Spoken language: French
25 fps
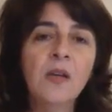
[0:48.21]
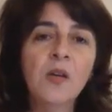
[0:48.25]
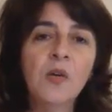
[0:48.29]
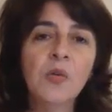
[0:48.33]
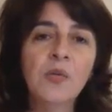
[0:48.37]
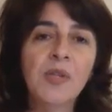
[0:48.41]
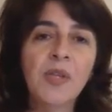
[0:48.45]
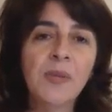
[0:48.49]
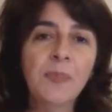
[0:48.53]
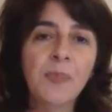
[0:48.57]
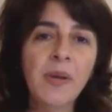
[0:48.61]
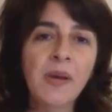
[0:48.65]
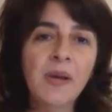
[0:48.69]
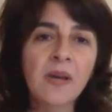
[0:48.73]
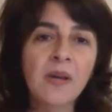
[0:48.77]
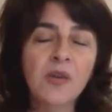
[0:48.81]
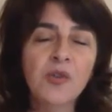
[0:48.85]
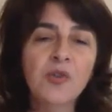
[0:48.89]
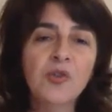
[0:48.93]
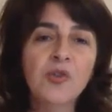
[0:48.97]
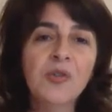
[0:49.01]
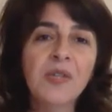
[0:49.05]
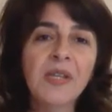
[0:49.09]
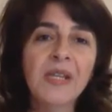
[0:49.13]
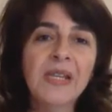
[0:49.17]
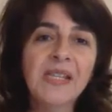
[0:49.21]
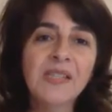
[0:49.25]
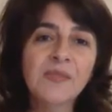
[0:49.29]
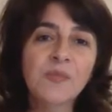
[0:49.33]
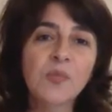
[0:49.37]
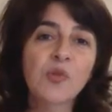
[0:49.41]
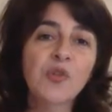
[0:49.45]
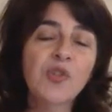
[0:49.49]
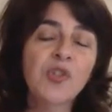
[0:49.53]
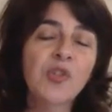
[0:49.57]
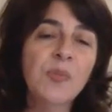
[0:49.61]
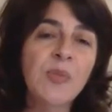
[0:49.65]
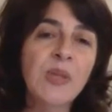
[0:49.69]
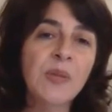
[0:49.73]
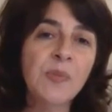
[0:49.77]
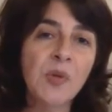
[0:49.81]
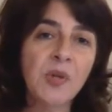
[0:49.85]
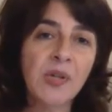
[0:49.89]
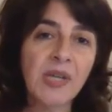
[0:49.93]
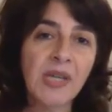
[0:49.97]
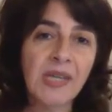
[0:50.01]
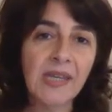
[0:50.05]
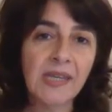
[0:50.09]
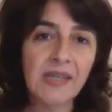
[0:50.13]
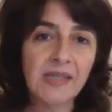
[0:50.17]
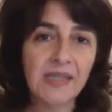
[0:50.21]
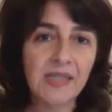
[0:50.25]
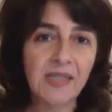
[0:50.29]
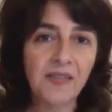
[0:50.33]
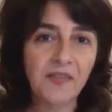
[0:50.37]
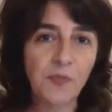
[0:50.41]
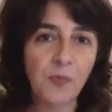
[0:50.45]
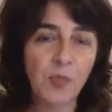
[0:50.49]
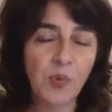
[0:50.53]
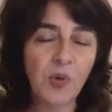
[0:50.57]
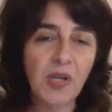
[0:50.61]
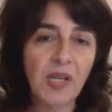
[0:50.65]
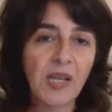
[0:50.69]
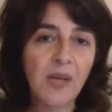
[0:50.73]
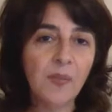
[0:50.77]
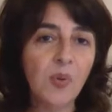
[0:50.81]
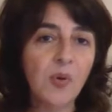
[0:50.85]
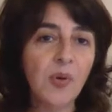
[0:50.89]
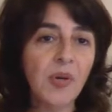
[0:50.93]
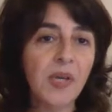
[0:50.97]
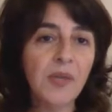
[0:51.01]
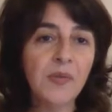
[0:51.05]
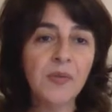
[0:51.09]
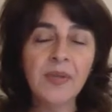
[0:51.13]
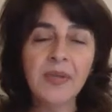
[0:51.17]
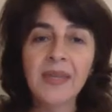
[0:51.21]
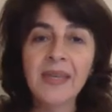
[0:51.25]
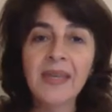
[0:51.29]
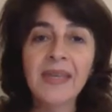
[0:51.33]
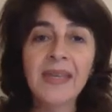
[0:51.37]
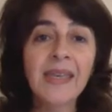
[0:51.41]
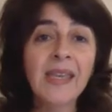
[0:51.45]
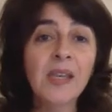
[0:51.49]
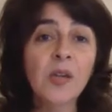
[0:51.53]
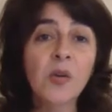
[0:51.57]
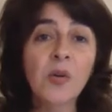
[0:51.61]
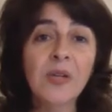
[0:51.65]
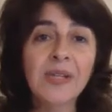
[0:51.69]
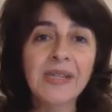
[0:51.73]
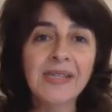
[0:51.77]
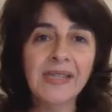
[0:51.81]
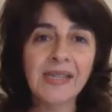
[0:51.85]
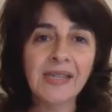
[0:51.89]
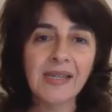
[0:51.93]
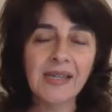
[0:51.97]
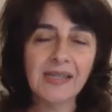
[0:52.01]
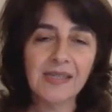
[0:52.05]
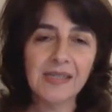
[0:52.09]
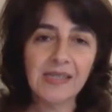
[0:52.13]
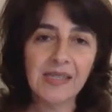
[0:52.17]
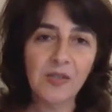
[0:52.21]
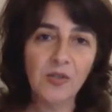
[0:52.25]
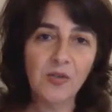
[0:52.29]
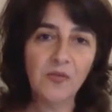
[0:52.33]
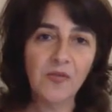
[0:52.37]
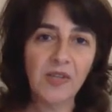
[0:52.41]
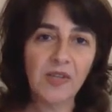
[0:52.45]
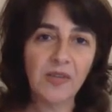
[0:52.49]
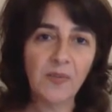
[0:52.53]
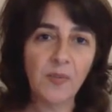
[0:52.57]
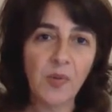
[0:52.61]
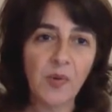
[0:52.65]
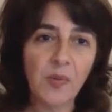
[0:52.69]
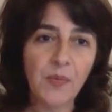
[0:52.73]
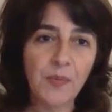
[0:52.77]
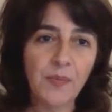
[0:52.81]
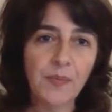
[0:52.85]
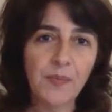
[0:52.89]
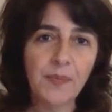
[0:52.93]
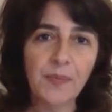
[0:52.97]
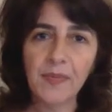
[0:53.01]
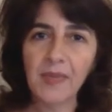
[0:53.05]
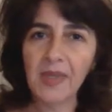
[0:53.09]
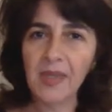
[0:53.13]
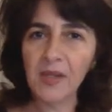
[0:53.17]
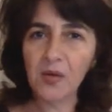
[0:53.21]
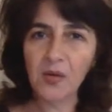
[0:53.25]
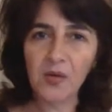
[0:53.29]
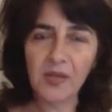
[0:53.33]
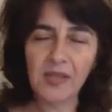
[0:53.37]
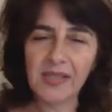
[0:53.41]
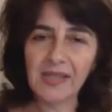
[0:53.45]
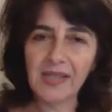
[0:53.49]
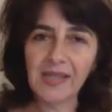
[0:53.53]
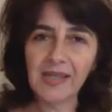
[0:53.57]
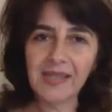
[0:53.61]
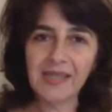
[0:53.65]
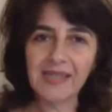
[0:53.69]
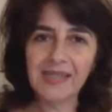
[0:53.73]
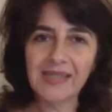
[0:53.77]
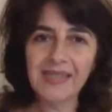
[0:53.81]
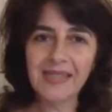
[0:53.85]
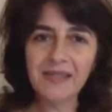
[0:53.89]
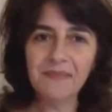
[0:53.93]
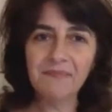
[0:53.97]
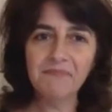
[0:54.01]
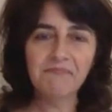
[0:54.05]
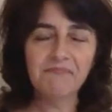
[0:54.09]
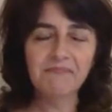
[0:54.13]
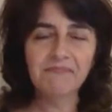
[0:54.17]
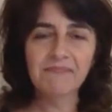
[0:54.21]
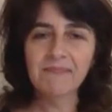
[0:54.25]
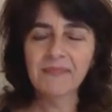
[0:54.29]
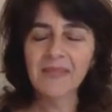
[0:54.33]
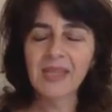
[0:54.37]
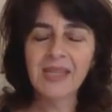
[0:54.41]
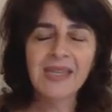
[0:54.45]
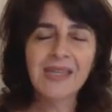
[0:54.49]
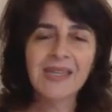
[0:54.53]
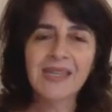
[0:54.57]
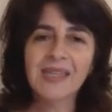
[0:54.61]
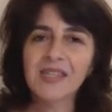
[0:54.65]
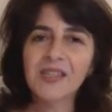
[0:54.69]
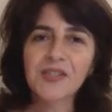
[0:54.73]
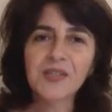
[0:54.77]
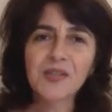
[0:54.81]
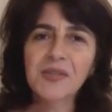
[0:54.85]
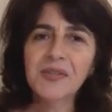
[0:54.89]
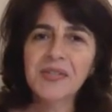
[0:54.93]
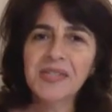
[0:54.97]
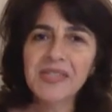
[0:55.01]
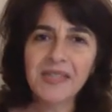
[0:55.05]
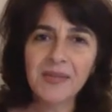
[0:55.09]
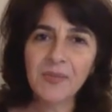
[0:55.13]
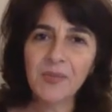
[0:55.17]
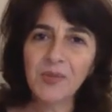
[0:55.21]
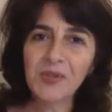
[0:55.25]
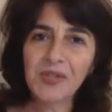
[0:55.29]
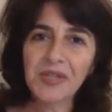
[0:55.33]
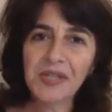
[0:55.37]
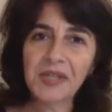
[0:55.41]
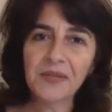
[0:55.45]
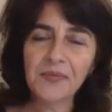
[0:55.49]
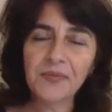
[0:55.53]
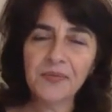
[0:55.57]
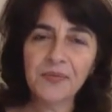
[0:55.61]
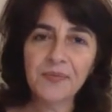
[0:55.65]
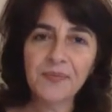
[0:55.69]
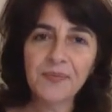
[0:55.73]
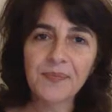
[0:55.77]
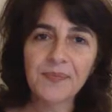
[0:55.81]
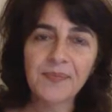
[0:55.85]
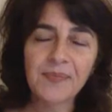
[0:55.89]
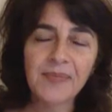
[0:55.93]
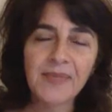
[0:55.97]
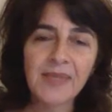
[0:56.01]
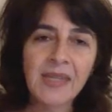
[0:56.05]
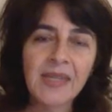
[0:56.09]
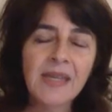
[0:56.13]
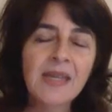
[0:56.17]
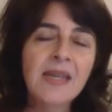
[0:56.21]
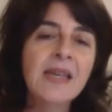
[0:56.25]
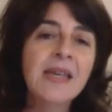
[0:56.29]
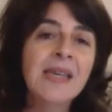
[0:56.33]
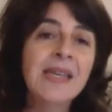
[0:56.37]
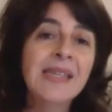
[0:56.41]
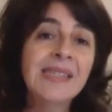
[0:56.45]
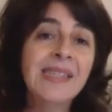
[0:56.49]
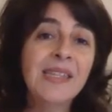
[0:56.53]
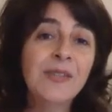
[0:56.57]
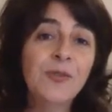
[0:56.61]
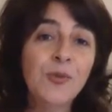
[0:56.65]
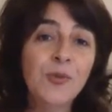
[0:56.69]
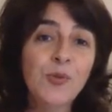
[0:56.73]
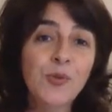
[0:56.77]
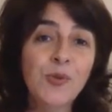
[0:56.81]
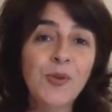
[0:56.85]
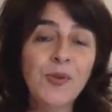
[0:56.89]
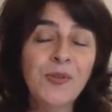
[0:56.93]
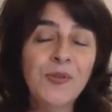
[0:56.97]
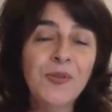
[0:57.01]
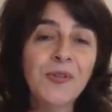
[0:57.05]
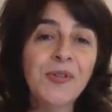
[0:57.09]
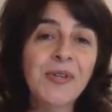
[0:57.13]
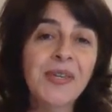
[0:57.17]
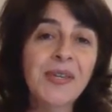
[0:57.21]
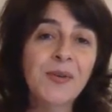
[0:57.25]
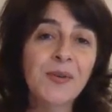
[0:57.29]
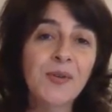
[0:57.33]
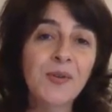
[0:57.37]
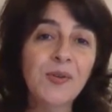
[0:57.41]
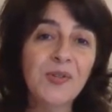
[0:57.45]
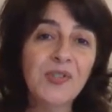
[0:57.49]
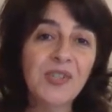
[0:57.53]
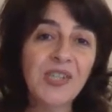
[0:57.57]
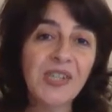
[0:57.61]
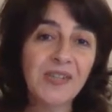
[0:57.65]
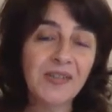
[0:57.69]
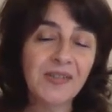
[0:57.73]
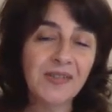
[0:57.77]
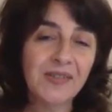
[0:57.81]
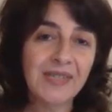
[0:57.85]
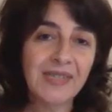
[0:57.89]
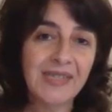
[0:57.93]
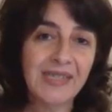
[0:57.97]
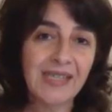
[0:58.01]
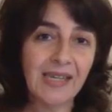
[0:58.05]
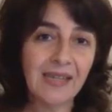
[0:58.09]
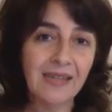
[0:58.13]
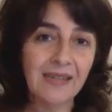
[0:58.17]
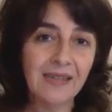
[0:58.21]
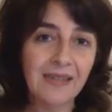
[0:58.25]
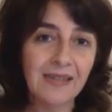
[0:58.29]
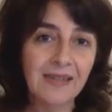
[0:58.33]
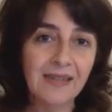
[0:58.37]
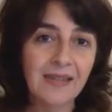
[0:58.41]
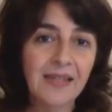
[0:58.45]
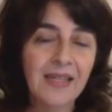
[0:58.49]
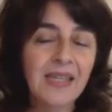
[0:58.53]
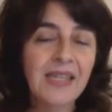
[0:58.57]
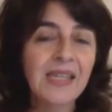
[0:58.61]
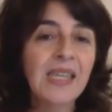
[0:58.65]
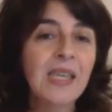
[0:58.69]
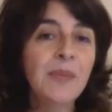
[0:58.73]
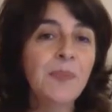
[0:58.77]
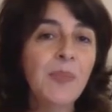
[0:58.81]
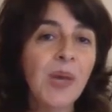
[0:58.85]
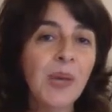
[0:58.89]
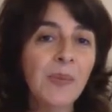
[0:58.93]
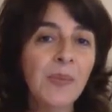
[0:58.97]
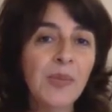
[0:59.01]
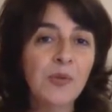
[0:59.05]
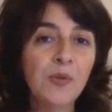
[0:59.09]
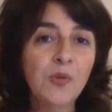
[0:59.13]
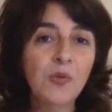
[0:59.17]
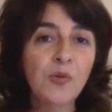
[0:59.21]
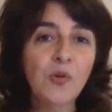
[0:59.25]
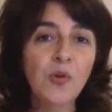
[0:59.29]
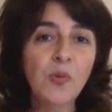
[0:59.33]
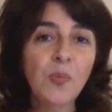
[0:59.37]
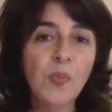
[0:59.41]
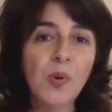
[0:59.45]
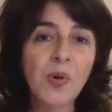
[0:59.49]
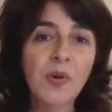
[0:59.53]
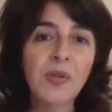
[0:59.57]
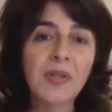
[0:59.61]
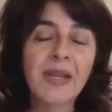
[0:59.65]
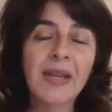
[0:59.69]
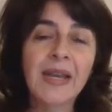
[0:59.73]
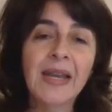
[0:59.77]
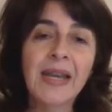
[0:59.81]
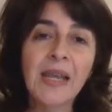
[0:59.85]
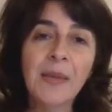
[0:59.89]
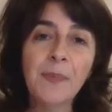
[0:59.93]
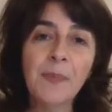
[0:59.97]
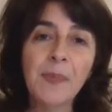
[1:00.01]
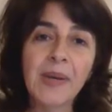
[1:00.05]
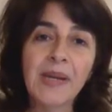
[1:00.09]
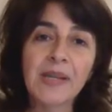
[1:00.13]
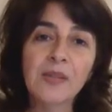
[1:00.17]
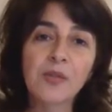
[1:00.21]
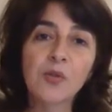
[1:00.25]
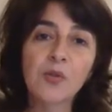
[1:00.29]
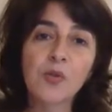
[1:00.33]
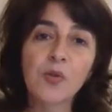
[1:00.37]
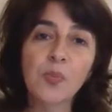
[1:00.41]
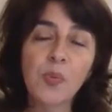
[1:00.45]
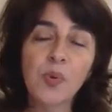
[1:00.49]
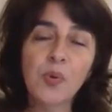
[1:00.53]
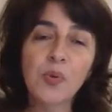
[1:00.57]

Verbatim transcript: Au départ, j'utilise mon cheminement créatif pour élaborer une écolittératie du vêtement. Écolittératie Qu'est-ce que c'est, me direz-vous C'est une culture écologique en design qui permet de comprendre l'impact de nos